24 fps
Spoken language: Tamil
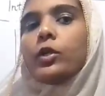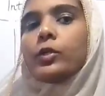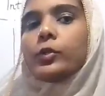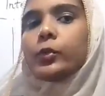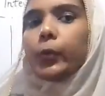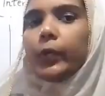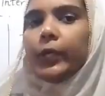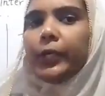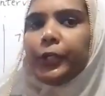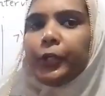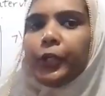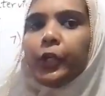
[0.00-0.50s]
ஸோ
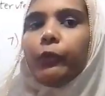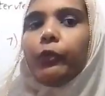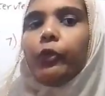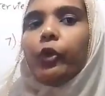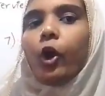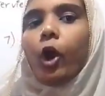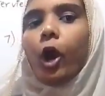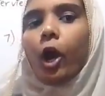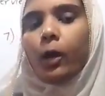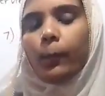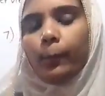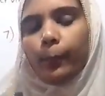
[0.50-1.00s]
இன்டர்வியூ
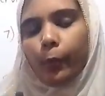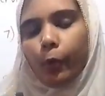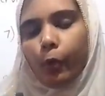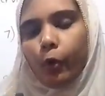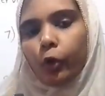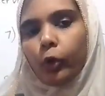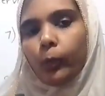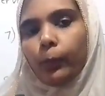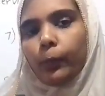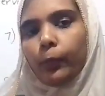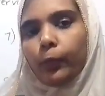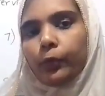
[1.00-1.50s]
ஹால்
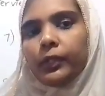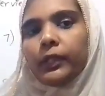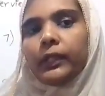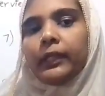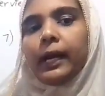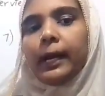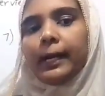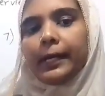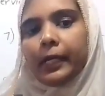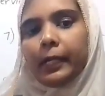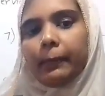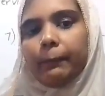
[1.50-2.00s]
போகும்போது
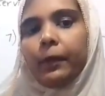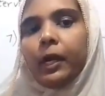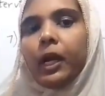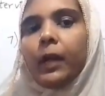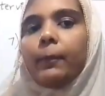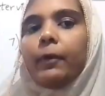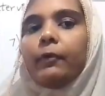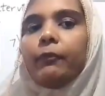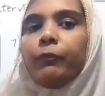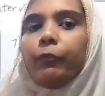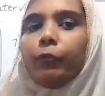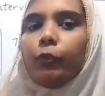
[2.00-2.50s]
கண்டிப்பாக
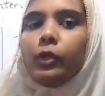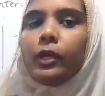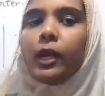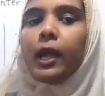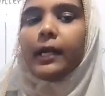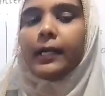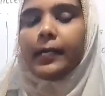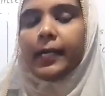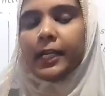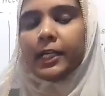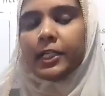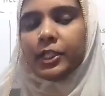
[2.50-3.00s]
நம்ம ஃபுல்
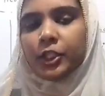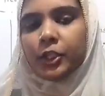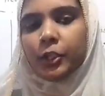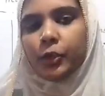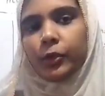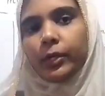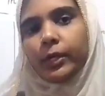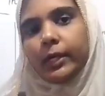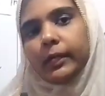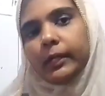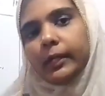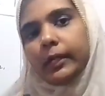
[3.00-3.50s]

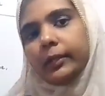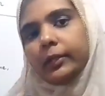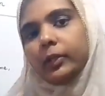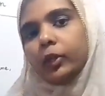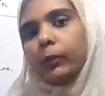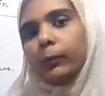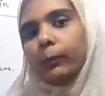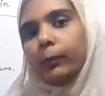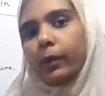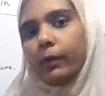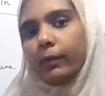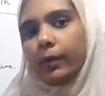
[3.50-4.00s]
அட்டென்ஷனோட இருக்கிறது
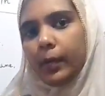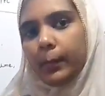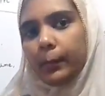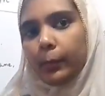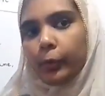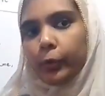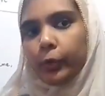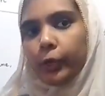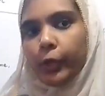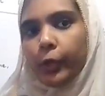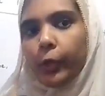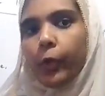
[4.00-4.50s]
ரொம்பவே
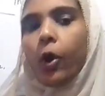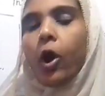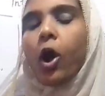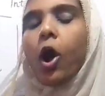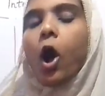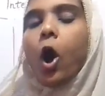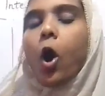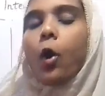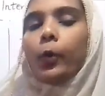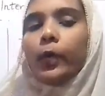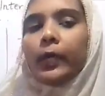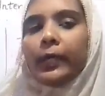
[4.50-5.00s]
முக்கியம்
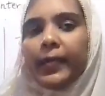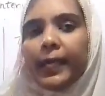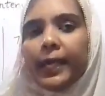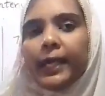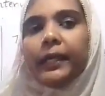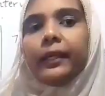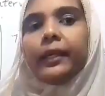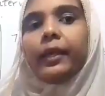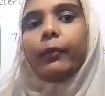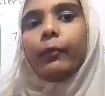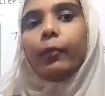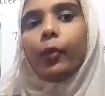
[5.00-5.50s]
அவங்க
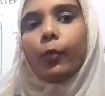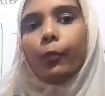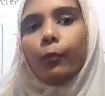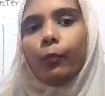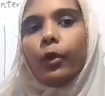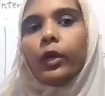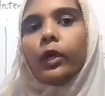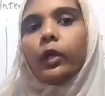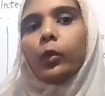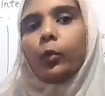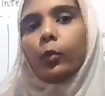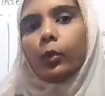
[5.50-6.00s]
கேட்குற
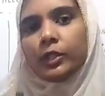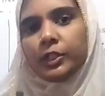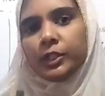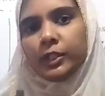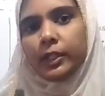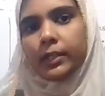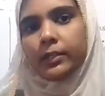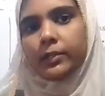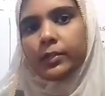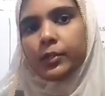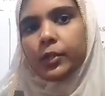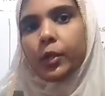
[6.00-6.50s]
ஒவ்வொரு
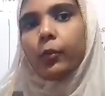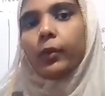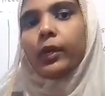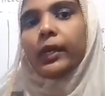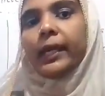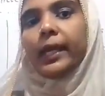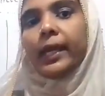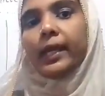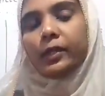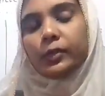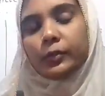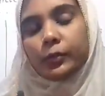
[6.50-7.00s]
கொஷின்ஸும் அவங்க
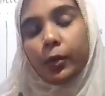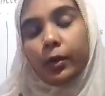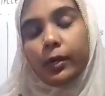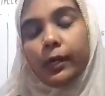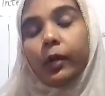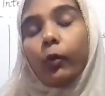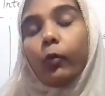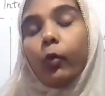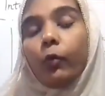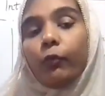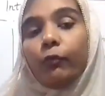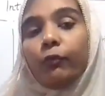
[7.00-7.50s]
கேக் சொல்கிற
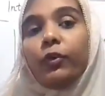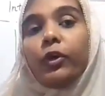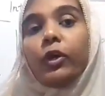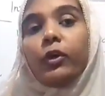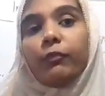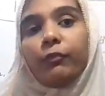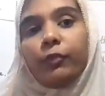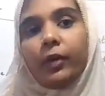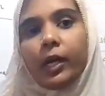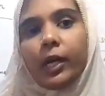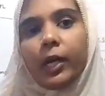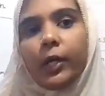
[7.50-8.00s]
ஒவ்வொரு
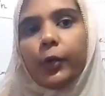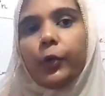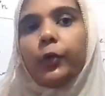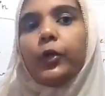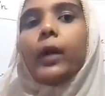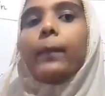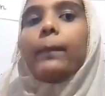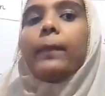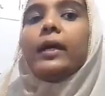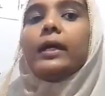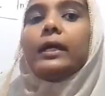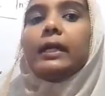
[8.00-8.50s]
வேர்டும்
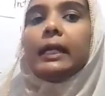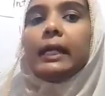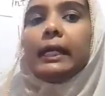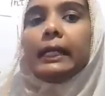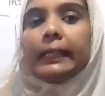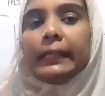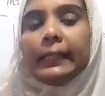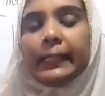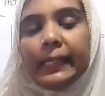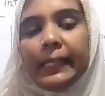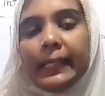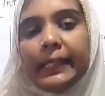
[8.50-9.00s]
நம்ம
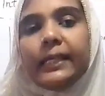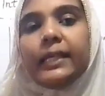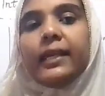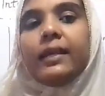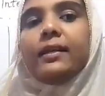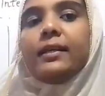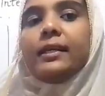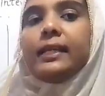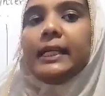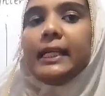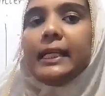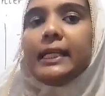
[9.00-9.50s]
கீன்
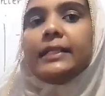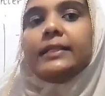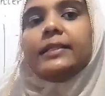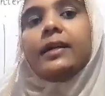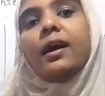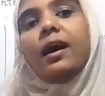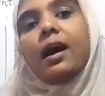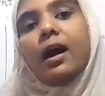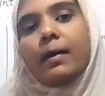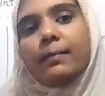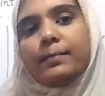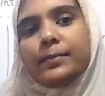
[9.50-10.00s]
அண்ட்
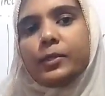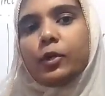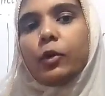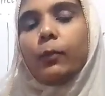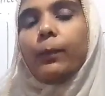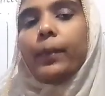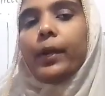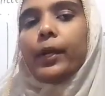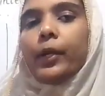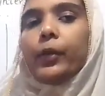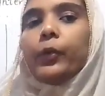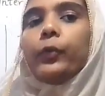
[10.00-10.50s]
நீட்டாக அப்சர்வ்
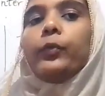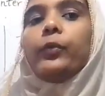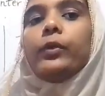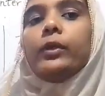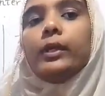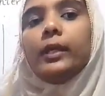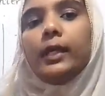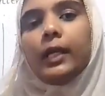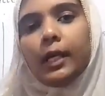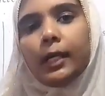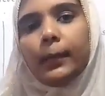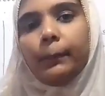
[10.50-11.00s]
பண்ணணும்
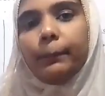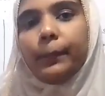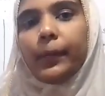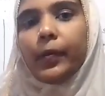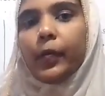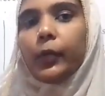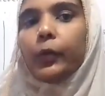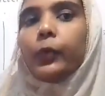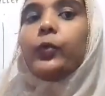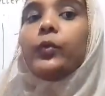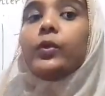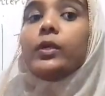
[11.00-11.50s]
லேர்ன்
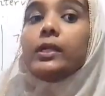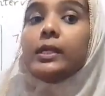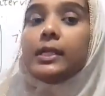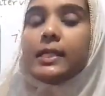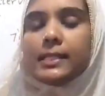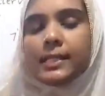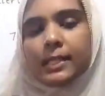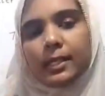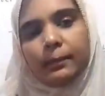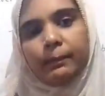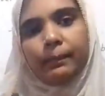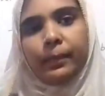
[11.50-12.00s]
பண்ணணும்
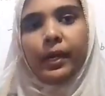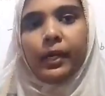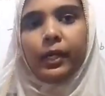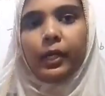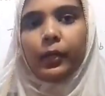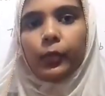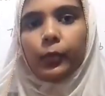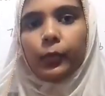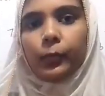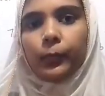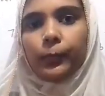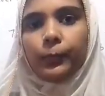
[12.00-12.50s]
லிசன்
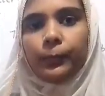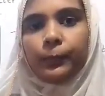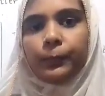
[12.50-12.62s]
பண்ணணும்